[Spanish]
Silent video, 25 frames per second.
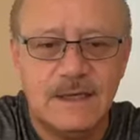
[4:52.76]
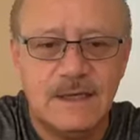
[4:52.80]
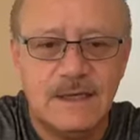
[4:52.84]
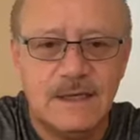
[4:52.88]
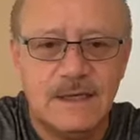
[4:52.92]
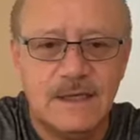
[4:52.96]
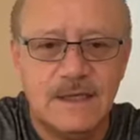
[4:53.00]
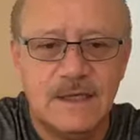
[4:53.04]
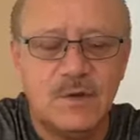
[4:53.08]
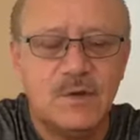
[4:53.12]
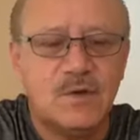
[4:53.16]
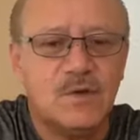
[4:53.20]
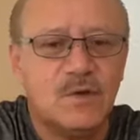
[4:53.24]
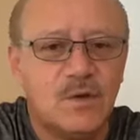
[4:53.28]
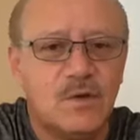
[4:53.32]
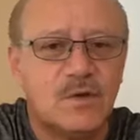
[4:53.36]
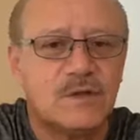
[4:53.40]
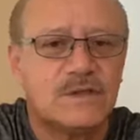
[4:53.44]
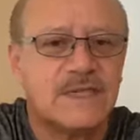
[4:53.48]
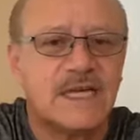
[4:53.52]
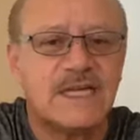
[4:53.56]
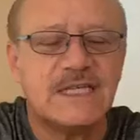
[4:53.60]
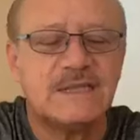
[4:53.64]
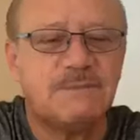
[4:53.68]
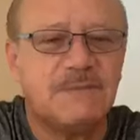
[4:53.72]
Y uno lo
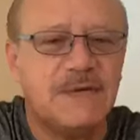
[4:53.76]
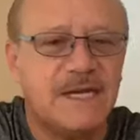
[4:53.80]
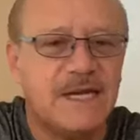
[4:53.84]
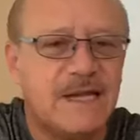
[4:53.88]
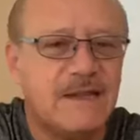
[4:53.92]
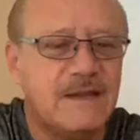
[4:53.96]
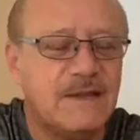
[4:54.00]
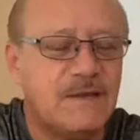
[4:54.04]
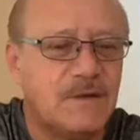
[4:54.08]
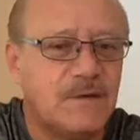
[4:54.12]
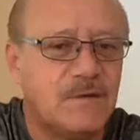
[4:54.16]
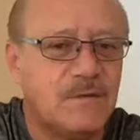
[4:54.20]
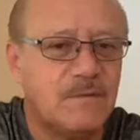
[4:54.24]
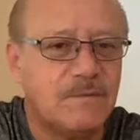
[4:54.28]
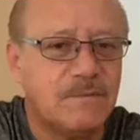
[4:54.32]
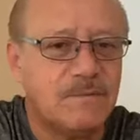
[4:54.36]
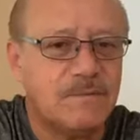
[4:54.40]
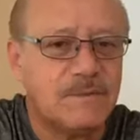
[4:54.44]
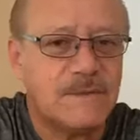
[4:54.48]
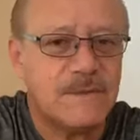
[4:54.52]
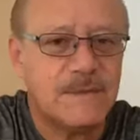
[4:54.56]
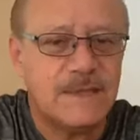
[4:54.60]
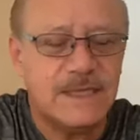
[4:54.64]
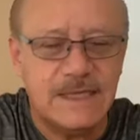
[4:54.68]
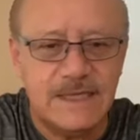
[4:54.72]
está esperando
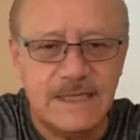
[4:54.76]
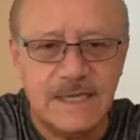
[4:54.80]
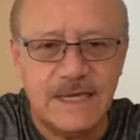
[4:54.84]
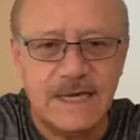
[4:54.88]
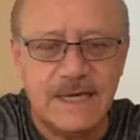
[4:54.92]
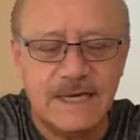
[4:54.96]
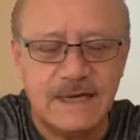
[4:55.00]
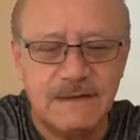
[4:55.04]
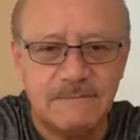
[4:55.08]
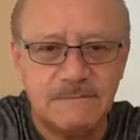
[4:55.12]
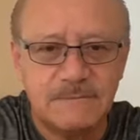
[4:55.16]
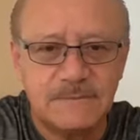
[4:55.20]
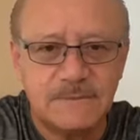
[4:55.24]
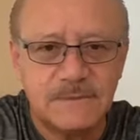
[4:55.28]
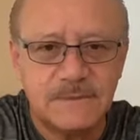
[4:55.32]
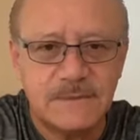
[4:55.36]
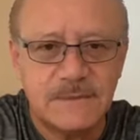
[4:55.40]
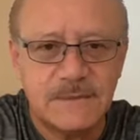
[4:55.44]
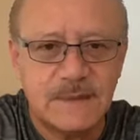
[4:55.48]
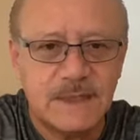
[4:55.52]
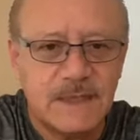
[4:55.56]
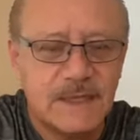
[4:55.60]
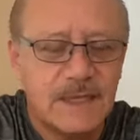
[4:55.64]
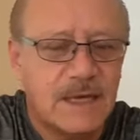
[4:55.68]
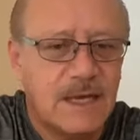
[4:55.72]
y llega.
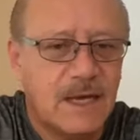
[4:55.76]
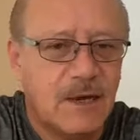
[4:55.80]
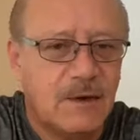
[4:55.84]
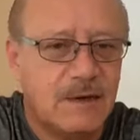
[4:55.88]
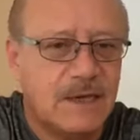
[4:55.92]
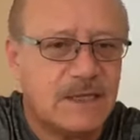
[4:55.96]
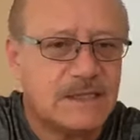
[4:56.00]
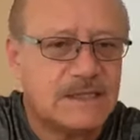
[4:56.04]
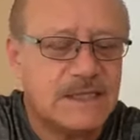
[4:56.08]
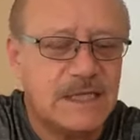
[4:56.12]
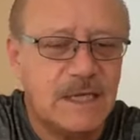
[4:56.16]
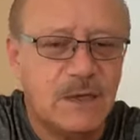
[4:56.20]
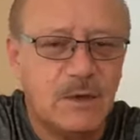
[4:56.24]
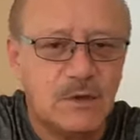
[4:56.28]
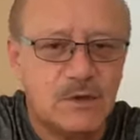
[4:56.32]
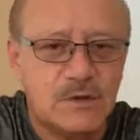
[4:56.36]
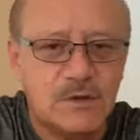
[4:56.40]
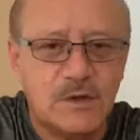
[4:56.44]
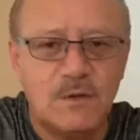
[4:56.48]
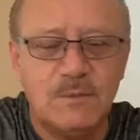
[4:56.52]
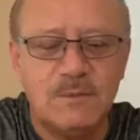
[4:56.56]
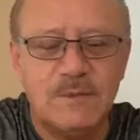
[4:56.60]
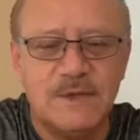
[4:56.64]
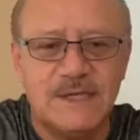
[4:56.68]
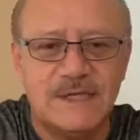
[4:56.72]
Ahora, si los
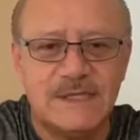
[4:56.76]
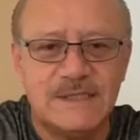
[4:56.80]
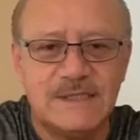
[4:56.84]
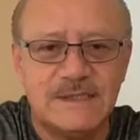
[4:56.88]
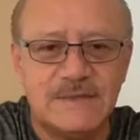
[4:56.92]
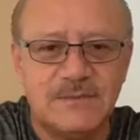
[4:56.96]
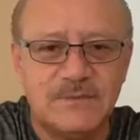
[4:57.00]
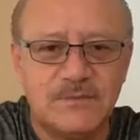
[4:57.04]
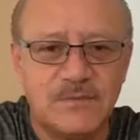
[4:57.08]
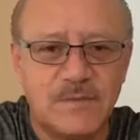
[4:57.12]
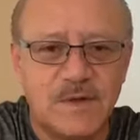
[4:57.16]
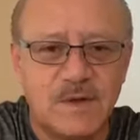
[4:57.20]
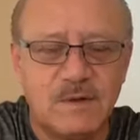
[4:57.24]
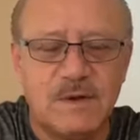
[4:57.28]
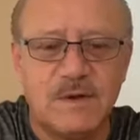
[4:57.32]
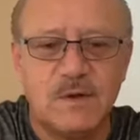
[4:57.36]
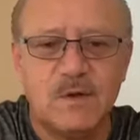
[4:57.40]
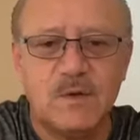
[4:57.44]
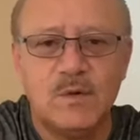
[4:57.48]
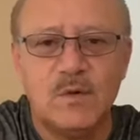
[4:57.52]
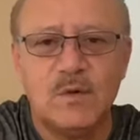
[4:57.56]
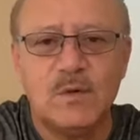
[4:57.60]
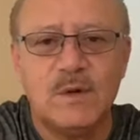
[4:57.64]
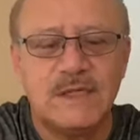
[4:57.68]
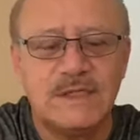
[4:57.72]
hombres, cuando
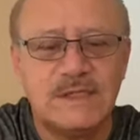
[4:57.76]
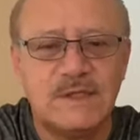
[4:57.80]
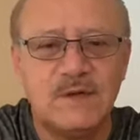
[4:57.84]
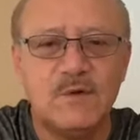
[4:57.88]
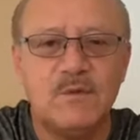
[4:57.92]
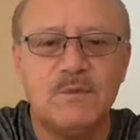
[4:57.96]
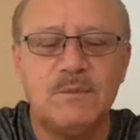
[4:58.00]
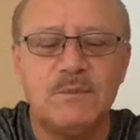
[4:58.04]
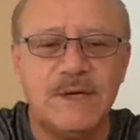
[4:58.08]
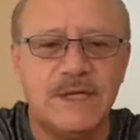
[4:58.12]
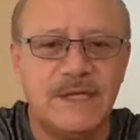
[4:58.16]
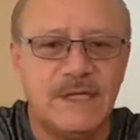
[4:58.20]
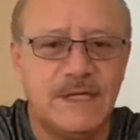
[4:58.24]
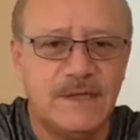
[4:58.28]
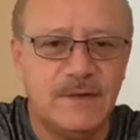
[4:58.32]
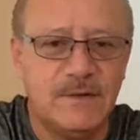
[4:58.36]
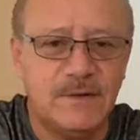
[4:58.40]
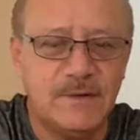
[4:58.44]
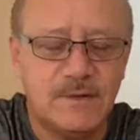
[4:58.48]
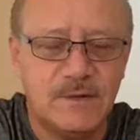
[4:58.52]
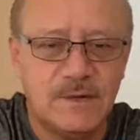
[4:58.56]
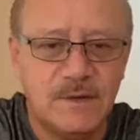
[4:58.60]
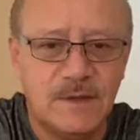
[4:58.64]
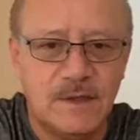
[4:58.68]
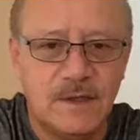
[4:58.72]
uno hace un pedido,
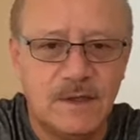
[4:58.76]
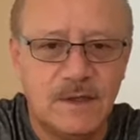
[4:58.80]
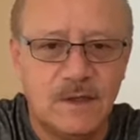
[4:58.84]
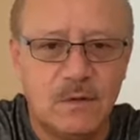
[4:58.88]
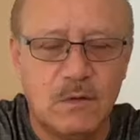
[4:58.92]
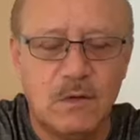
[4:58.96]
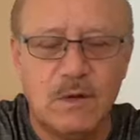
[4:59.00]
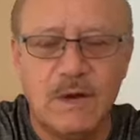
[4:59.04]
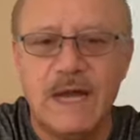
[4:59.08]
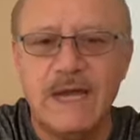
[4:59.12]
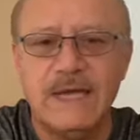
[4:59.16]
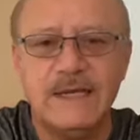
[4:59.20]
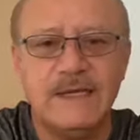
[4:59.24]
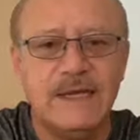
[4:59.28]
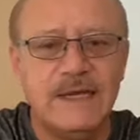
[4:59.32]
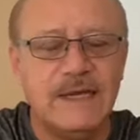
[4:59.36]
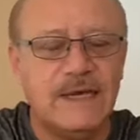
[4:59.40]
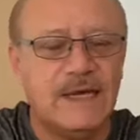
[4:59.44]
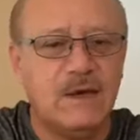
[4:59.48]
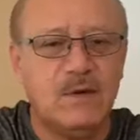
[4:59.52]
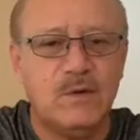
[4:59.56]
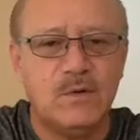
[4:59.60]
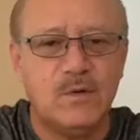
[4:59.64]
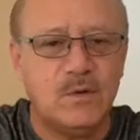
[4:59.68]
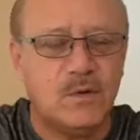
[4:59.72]
con alguien
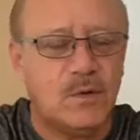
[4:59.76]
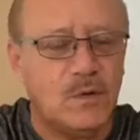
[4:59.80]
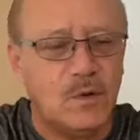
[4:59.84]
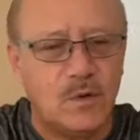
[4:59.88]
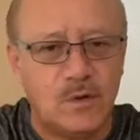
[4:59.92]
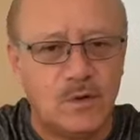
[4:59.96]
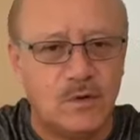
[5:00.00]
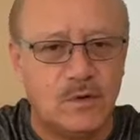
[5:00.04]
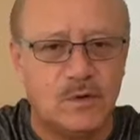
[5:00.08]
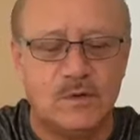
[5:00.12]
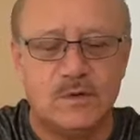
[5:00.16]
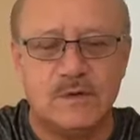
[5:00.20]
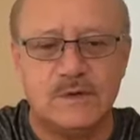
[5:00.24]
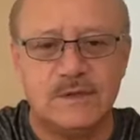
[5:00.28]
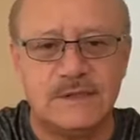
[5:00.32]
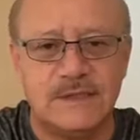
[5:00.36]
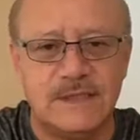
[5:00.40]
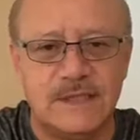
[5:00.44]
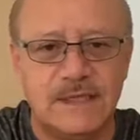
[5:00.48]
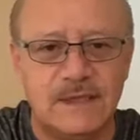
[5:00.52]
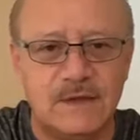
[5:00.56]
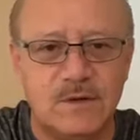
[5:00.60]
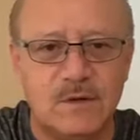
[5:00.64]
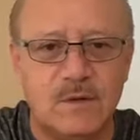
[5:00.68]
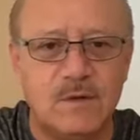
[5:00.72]
que uno no conoce,
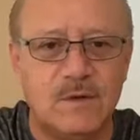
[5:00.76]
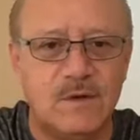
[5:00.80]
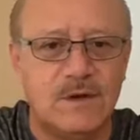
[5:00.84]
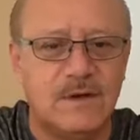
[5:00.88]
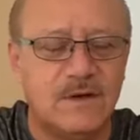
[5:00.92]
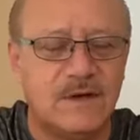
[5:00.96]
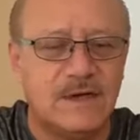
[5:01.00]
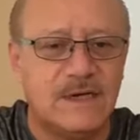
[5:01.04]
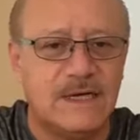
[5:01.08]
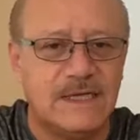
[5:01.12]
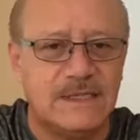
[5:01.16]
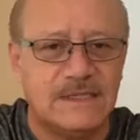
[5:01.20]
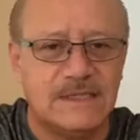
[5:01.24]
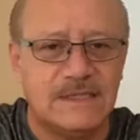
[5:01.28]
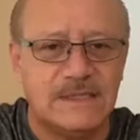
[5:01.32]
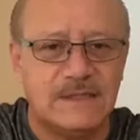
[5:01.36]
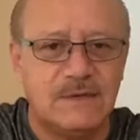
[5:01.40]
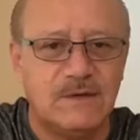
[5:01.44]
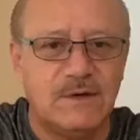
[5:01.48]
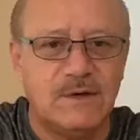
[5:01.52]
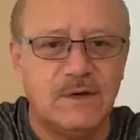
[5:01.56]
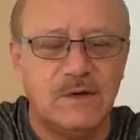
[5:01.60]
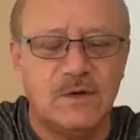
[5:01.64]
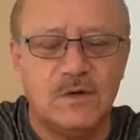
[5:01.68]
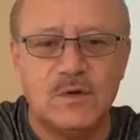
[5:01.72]
con una
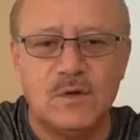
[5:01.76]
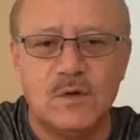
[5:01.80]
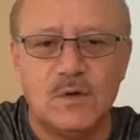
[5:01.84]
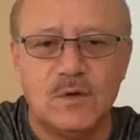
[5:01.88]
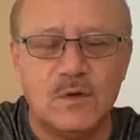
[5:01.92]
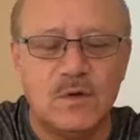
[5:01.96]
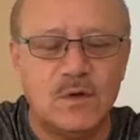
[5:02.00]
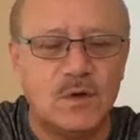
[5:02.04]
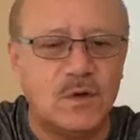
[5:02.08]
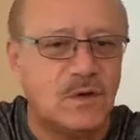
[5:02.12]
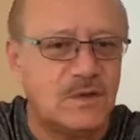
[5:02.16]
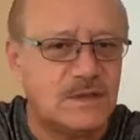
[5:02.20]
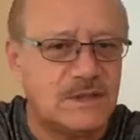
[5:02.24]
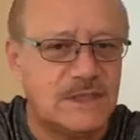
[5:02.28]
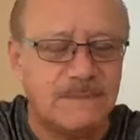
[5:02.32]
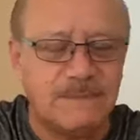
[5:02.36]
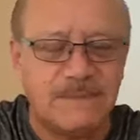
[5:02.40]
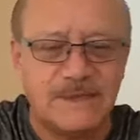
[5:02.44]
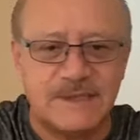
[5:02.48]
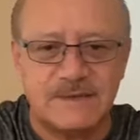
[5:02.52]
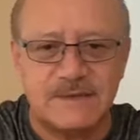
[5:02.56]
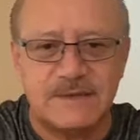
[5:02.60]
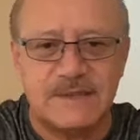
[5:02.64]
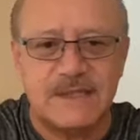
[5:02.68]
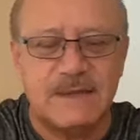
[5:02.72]
organización que uno no conoce
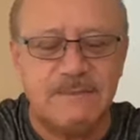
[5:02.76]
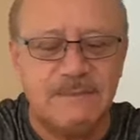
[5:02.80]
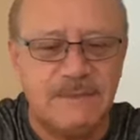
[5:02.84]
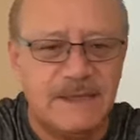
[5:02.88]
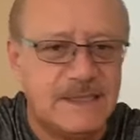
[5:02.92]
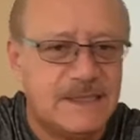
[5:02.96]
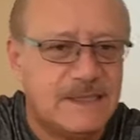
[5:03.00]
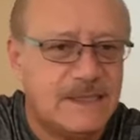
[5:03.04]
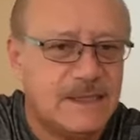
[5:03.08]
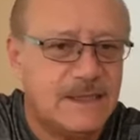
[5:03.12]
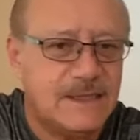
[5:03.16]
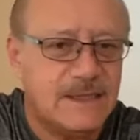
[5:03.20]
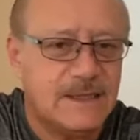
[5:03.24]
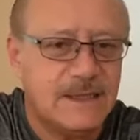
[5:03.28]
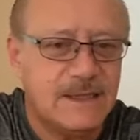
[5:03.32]
personalmente.